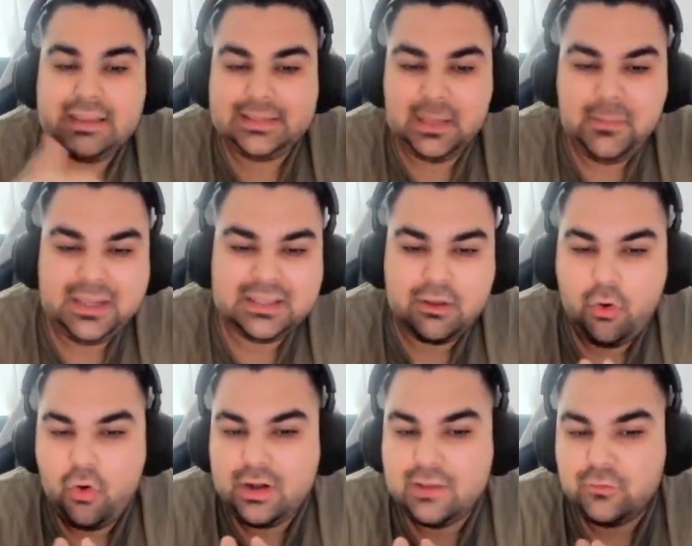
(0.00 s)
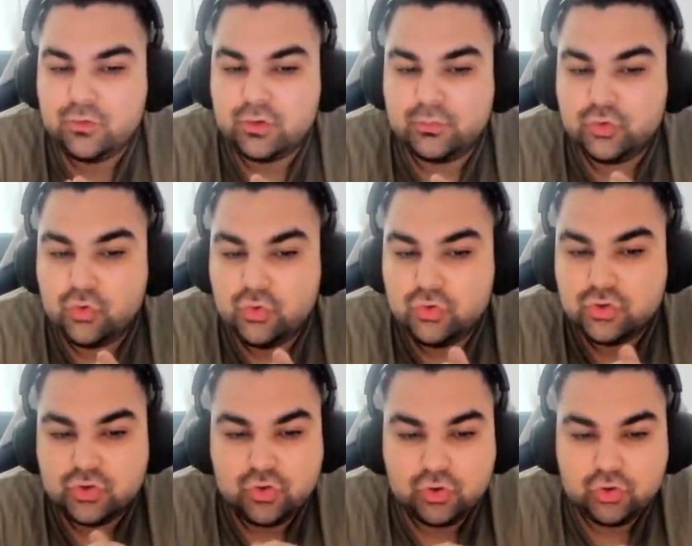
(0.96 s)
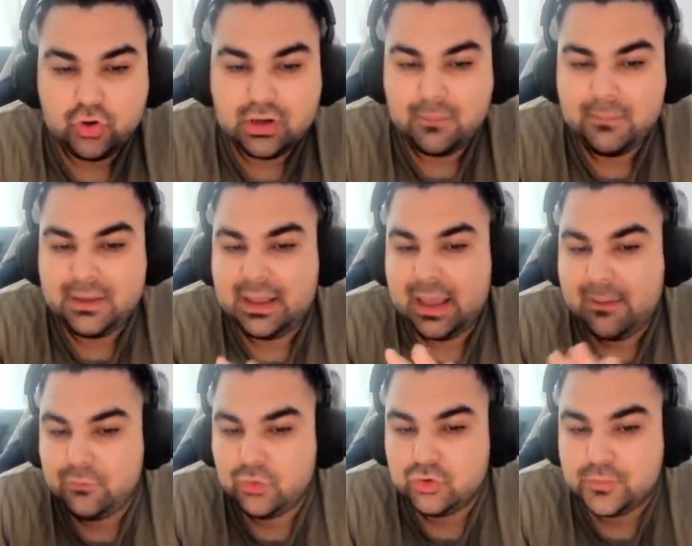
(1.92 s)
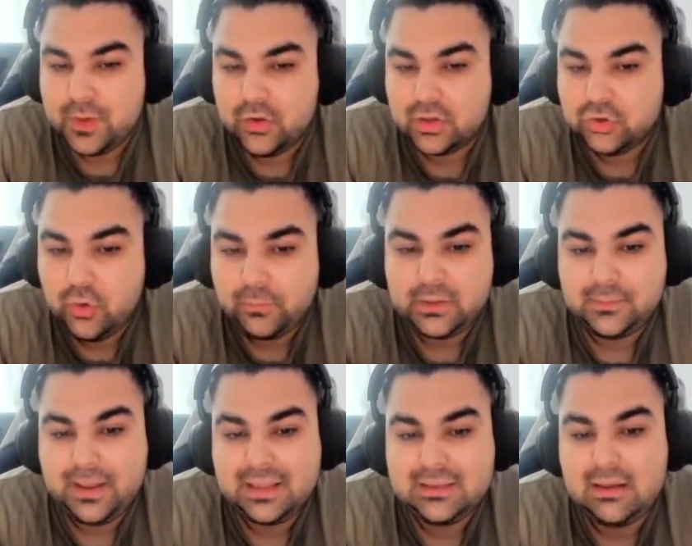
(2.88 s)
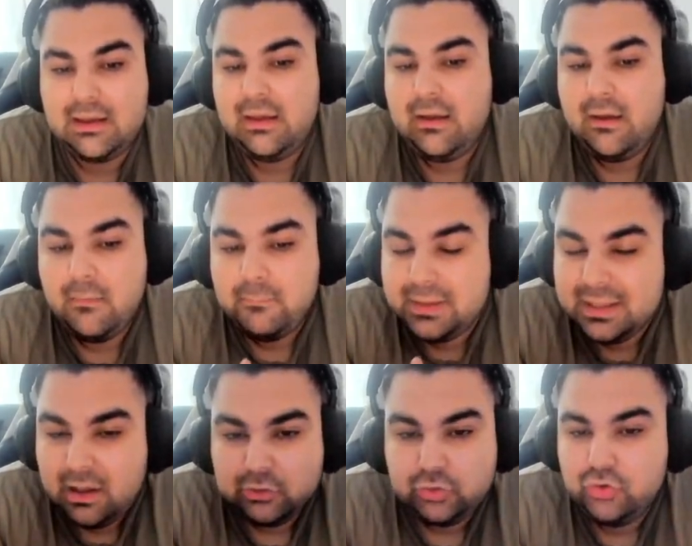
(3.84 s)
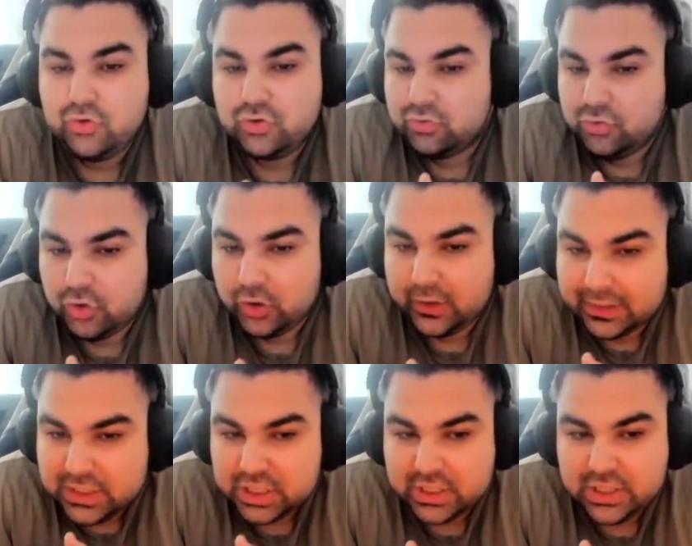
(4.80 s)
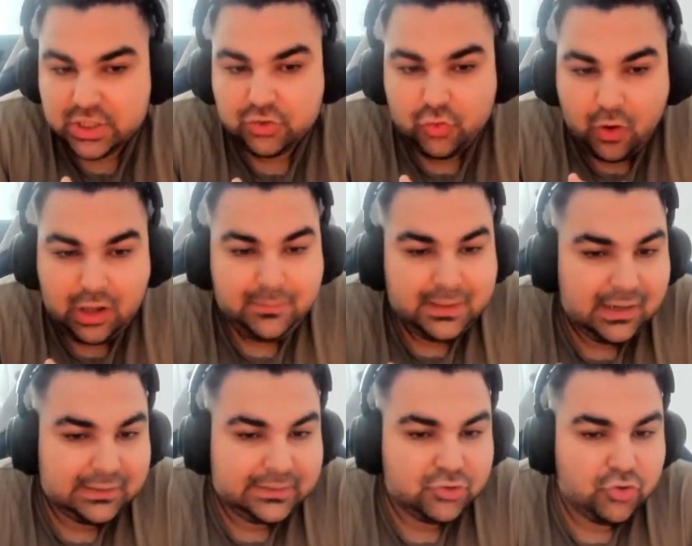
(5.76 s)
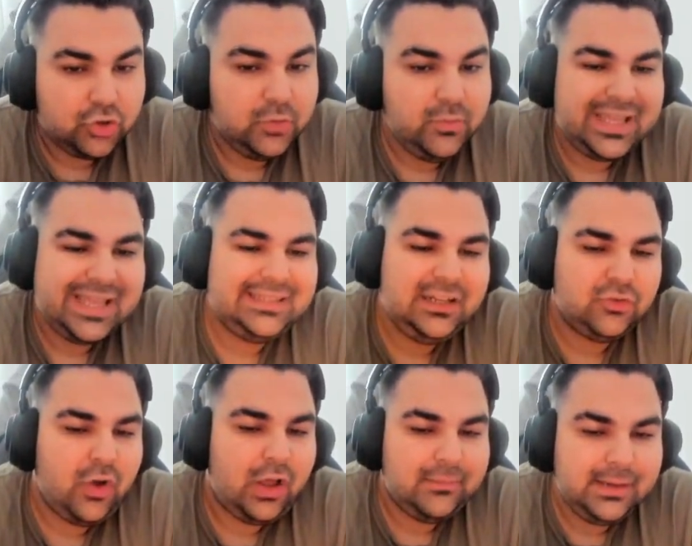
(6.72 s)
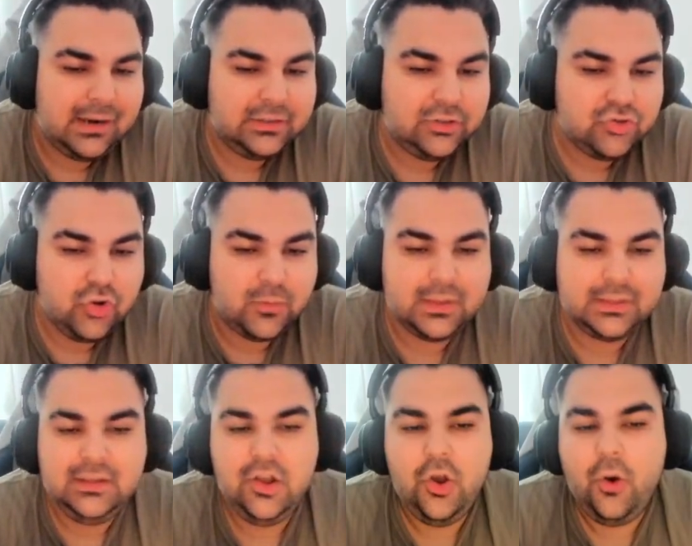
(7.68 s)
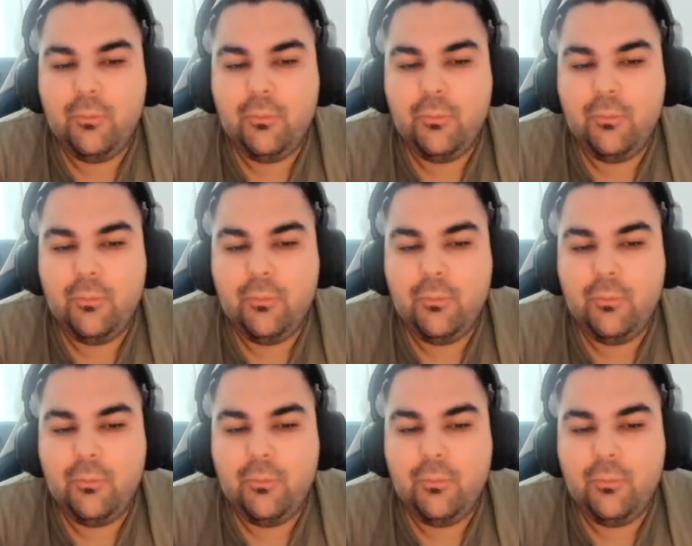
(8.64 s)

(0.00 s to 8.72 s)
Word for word: Tabii ki de örnek veriyorum 900 euroluk olan bir M9 bayonet Doppler bir anda 1600 eurolara çıkınca doğal bir artış oldu mu? Kesinlikle doğal bir artış olmadı.